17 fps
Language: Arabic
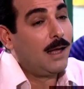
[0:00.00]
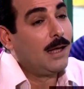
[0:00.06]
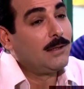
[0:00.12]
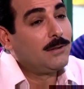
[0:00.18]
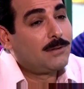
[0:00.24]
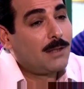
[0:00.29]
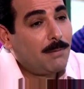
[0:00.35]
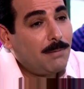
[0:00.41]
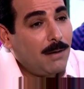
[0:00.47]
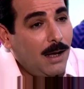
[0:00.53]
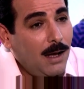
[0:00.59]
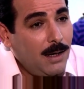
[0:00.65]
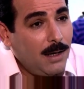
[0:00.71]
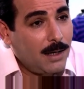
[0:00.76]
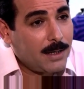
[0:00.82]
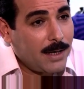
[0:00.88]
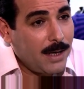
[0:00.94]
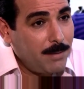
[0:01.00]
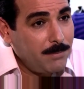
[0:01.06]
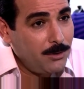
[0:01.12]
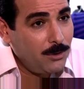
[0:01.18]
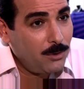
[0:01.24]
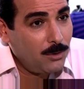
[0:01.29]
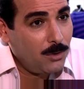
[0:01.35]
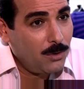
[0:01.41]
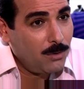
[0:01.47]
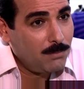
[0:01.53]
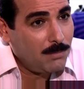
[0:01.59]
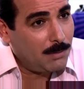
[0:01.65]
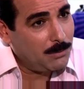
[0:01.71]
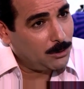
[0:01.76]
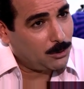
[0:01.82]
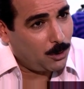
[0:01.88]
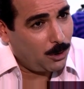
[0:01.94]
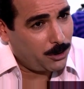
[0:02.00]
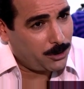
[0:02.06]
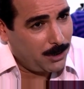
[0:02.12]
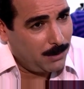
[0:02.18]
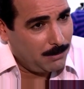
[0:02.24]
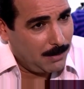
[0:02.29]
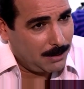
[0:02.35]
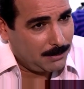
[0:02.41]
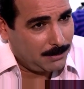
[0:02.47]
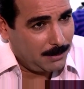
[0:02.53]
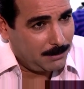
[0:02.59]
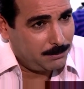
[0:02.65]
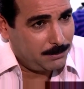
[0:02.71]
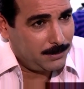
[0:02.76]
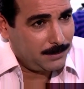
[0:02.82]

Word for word: انت بقالك كام يوم ما بتروحش المكتب